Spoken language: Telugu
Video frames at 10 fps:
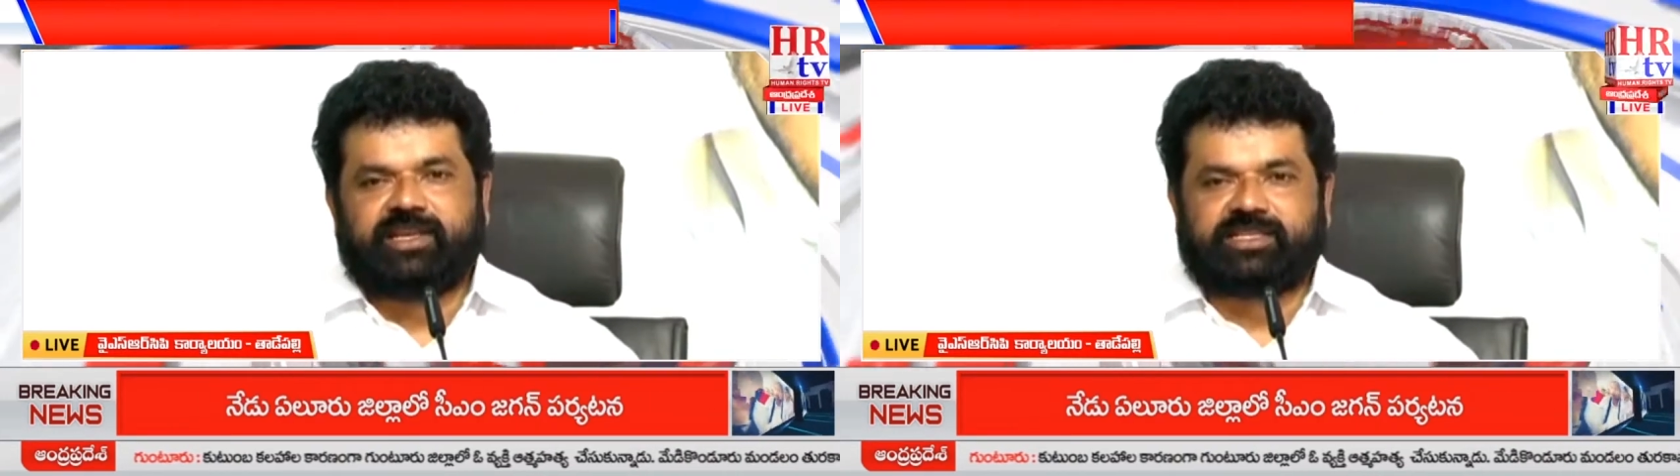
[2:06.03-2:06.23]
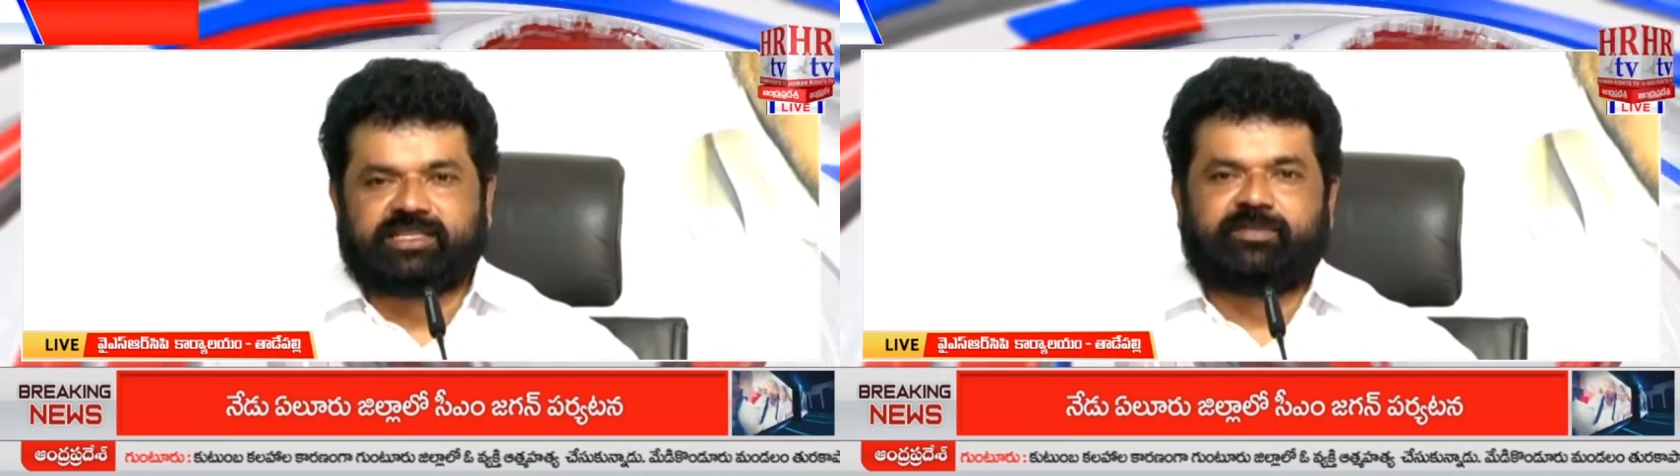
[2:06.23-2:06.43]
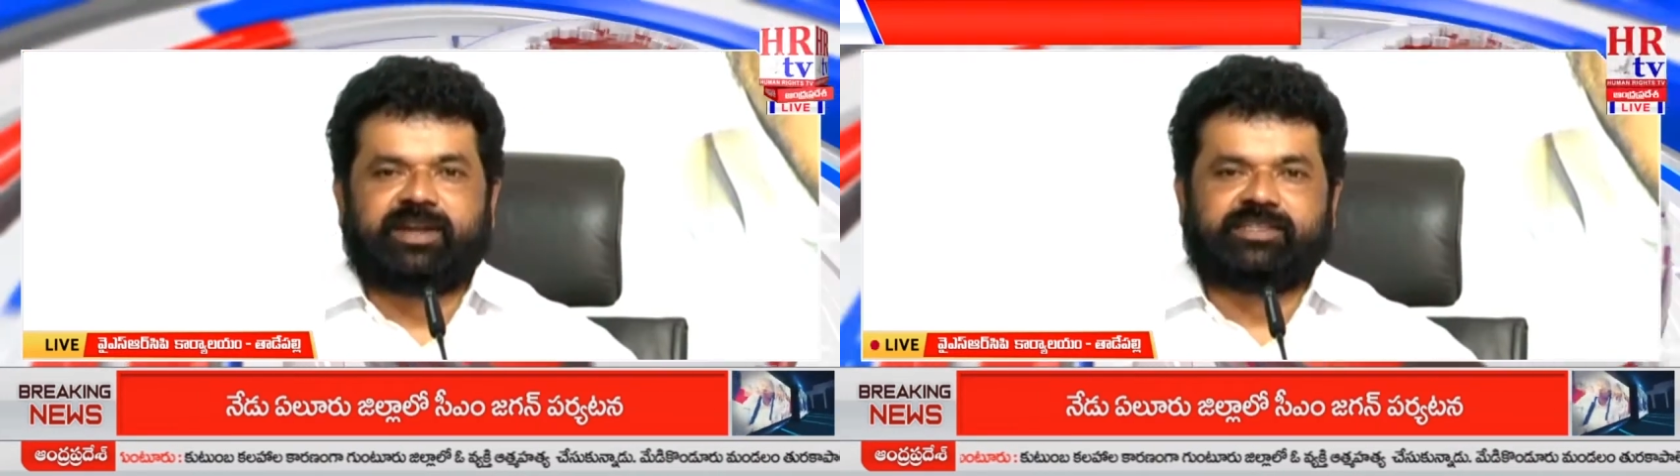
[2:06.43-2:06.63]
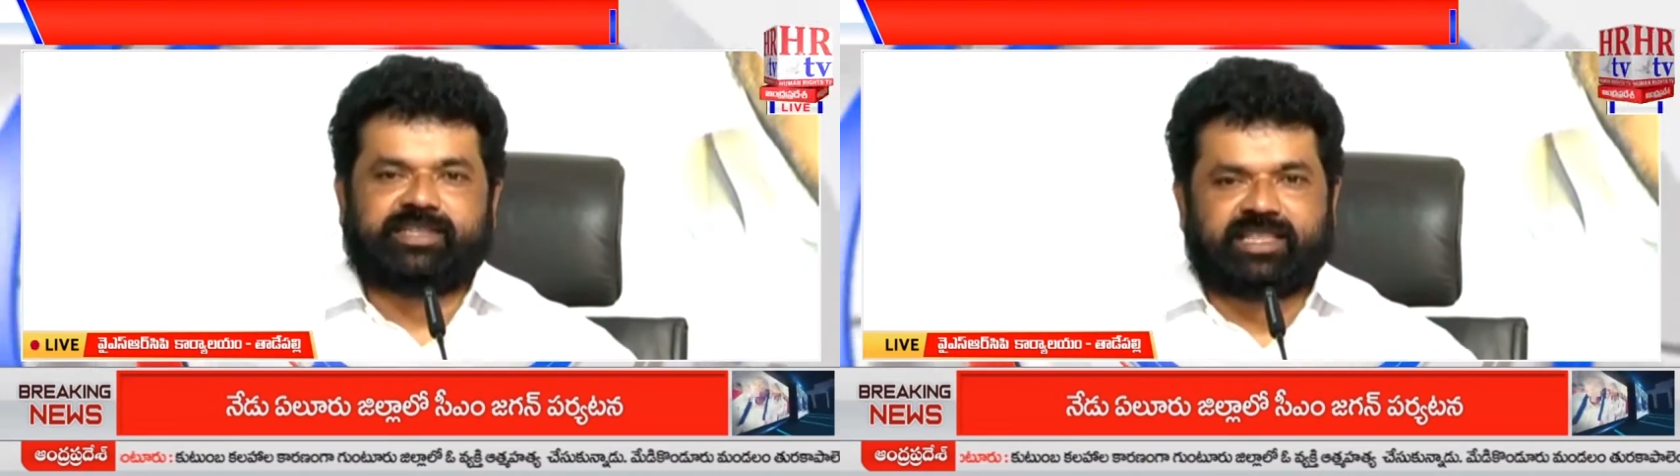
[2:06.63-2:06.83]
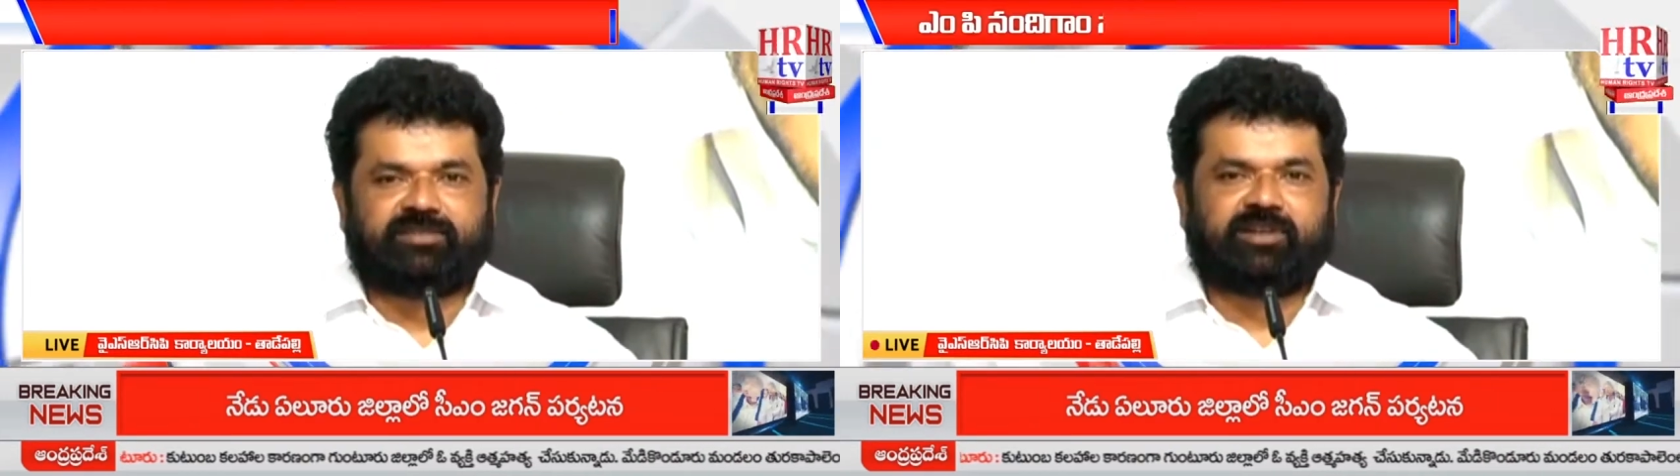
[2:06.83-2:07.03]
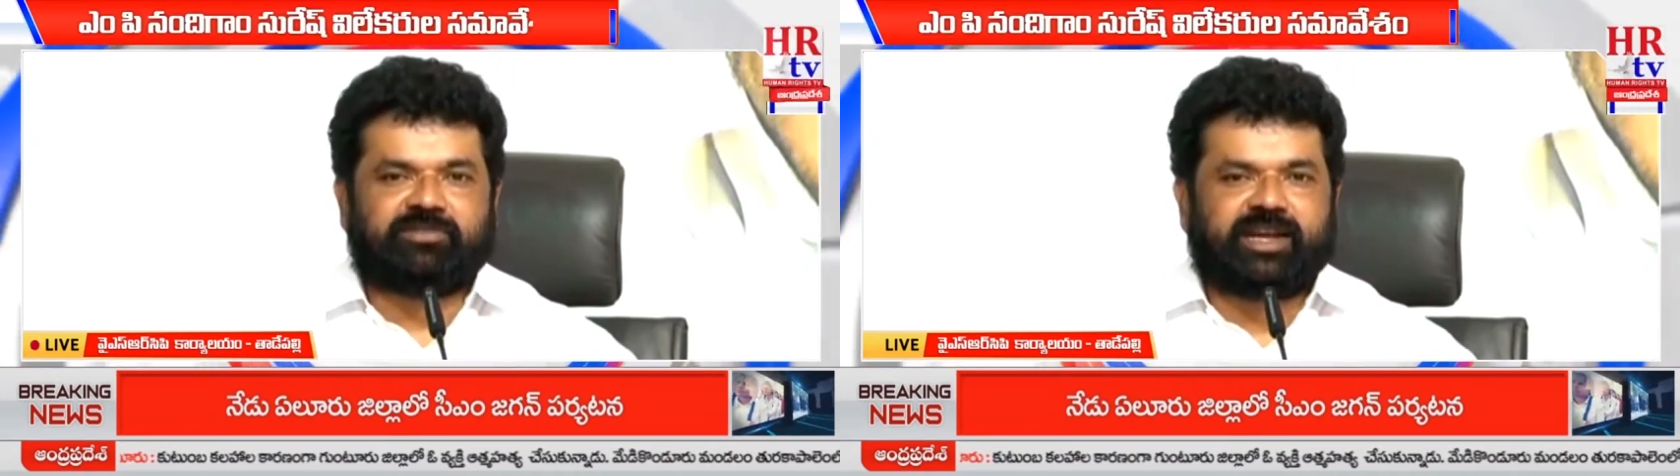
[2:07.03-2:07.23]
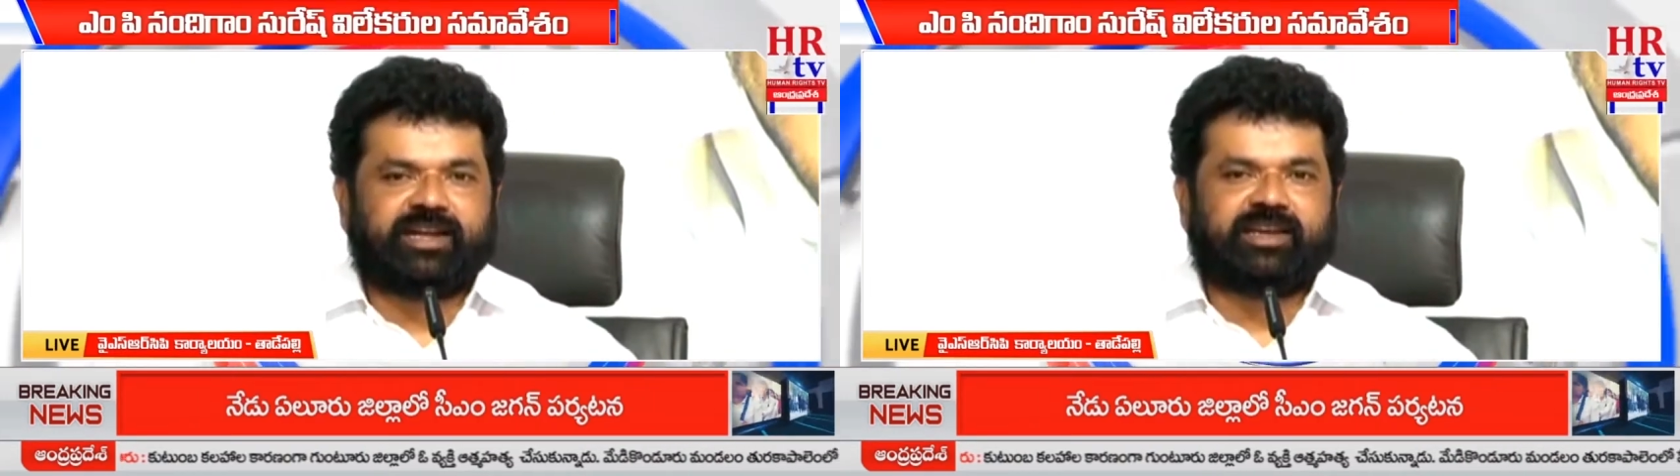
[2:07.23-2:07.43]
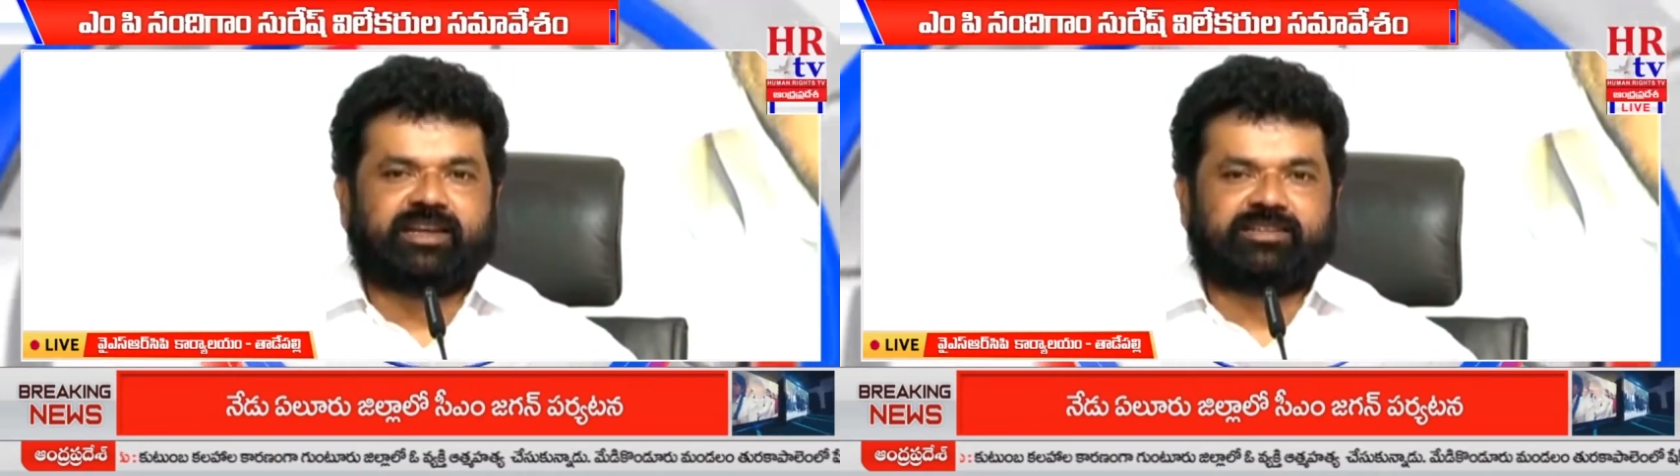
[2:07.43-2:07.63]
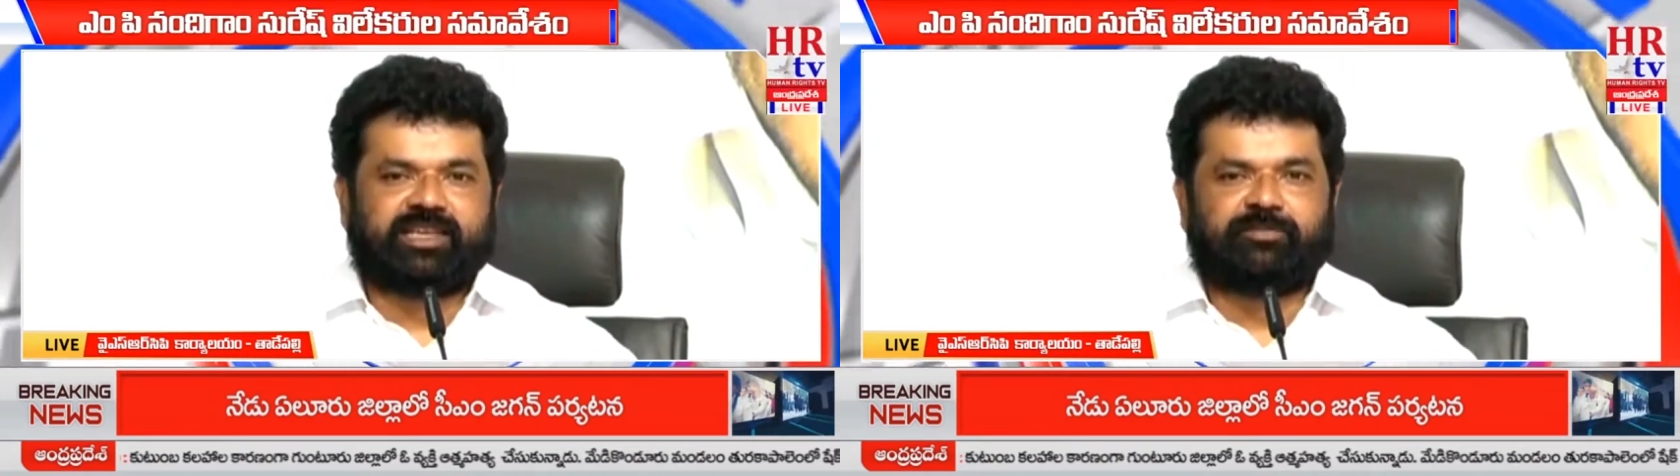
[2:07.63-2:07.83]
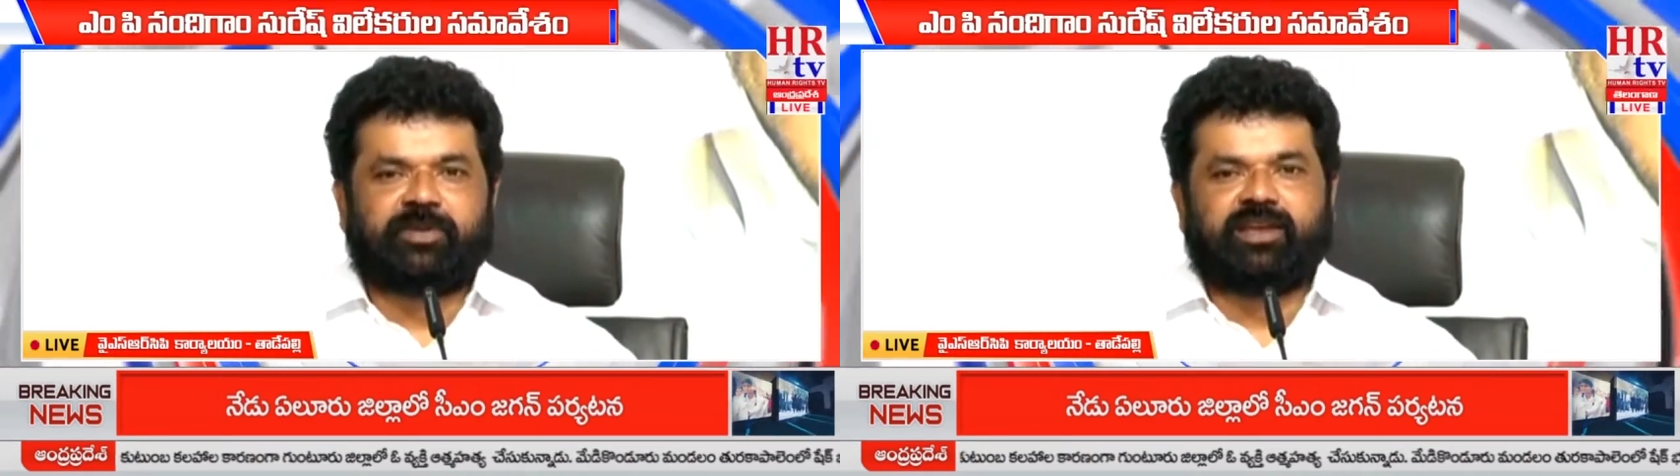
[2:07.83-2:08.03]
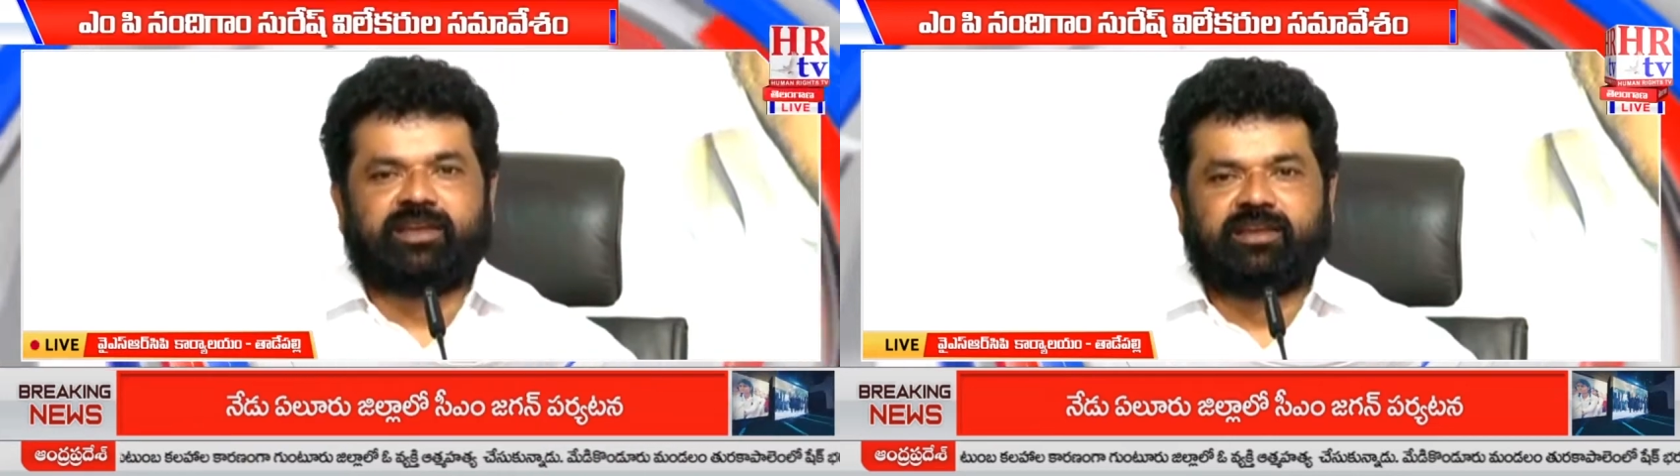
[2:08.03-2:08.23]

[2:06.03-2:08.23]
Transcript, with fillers: ఇష్టపడిన చంద్రబాబు నాయుడు గారు జరిపే